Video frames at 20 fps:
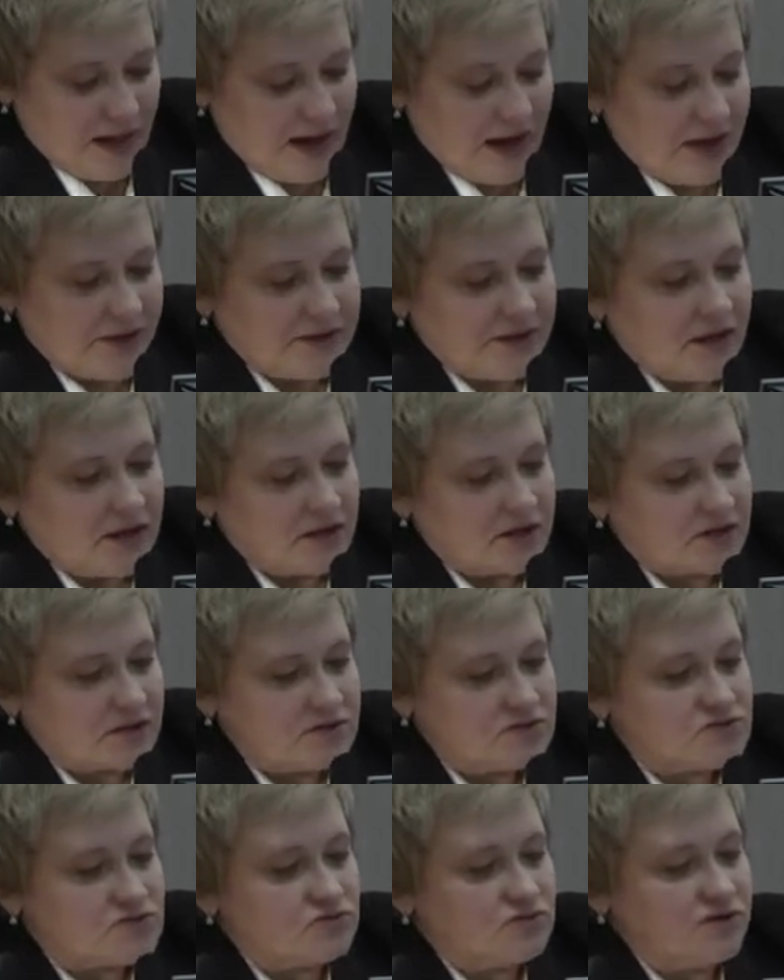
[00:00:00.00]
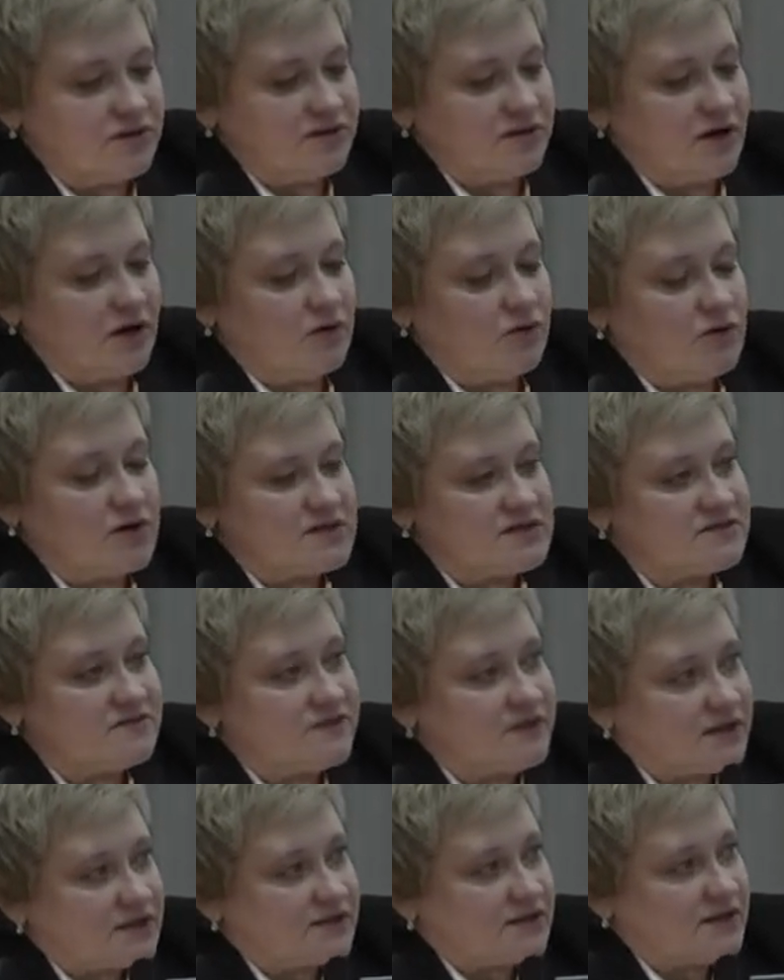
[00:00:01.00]
аналог инсулина
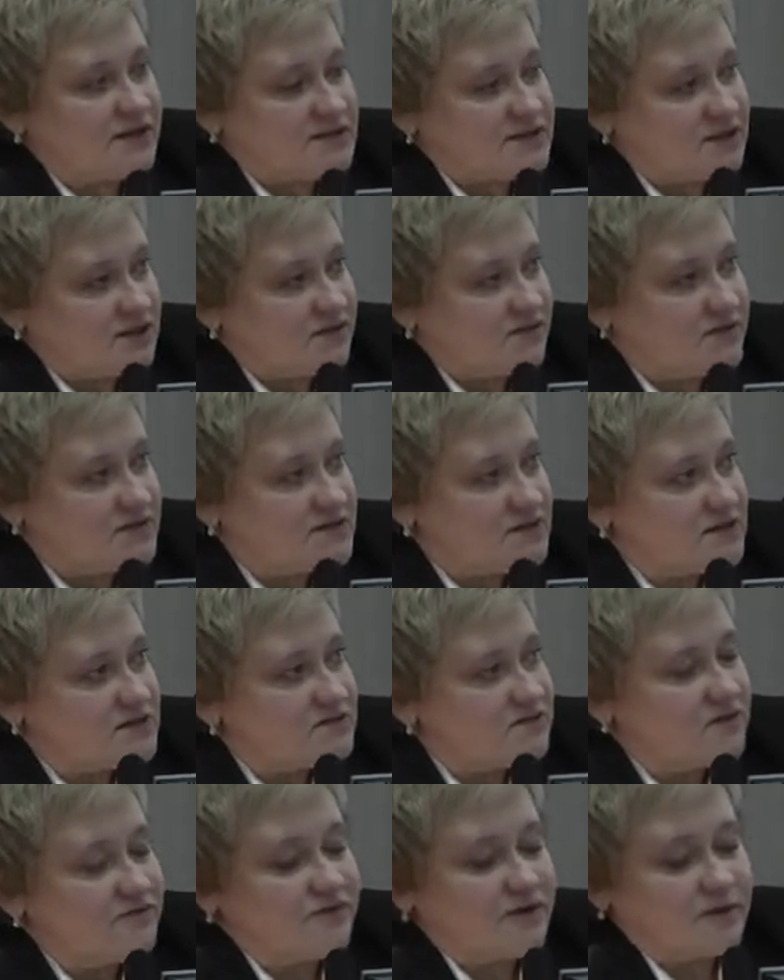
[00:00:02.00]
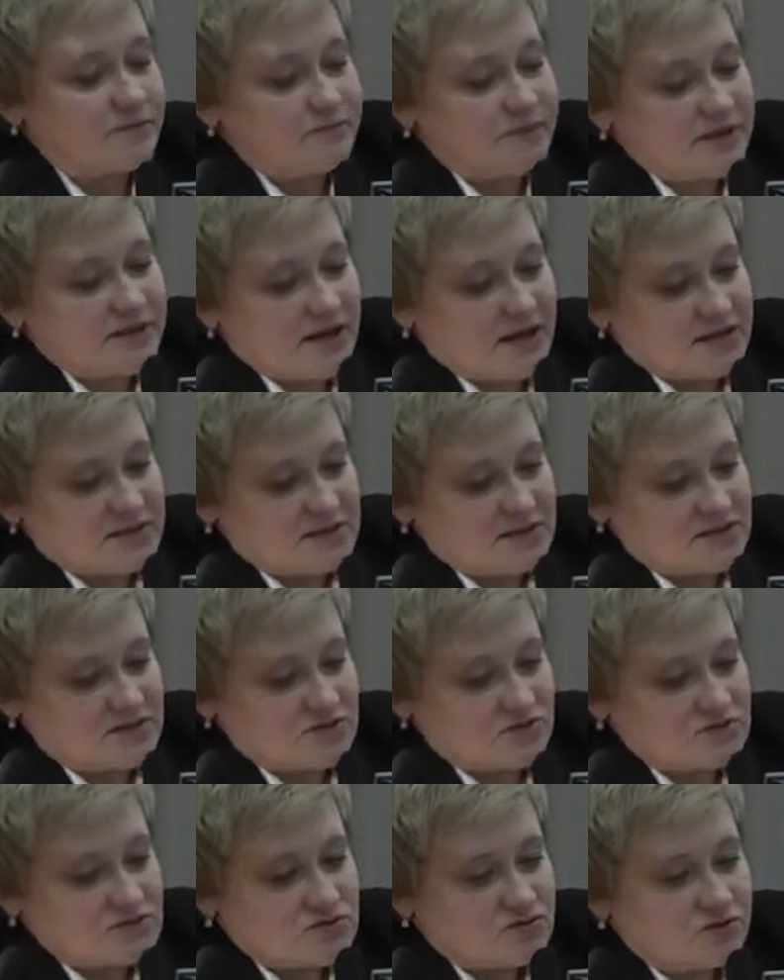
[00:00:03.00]
сверхдлительного действия в комбинации
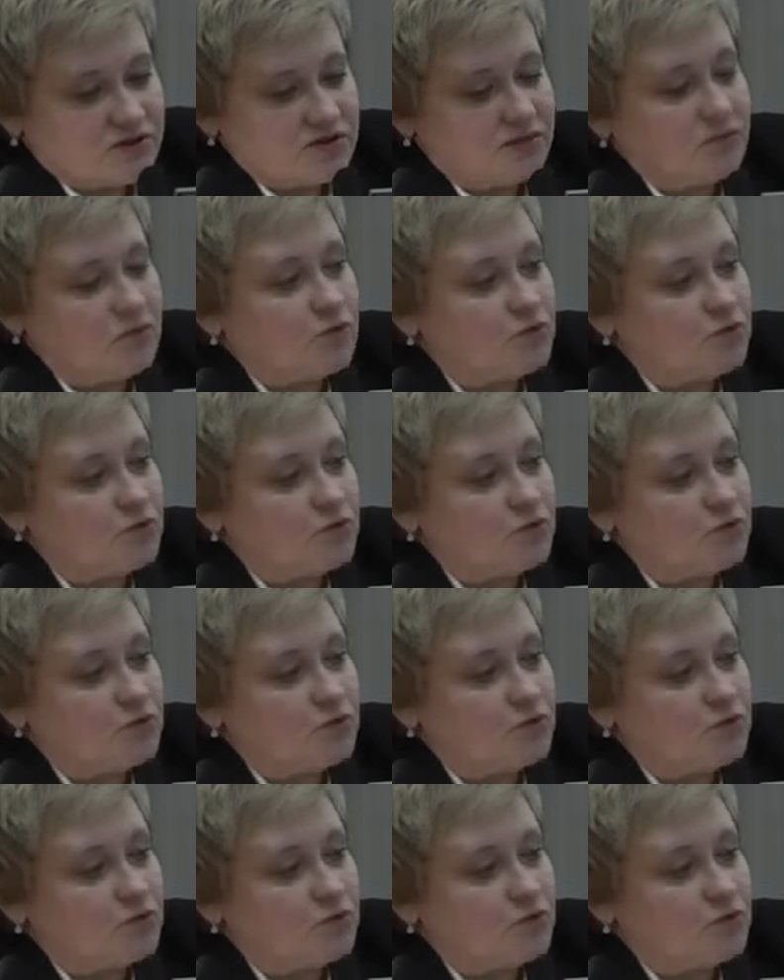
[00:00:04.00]
с инсулином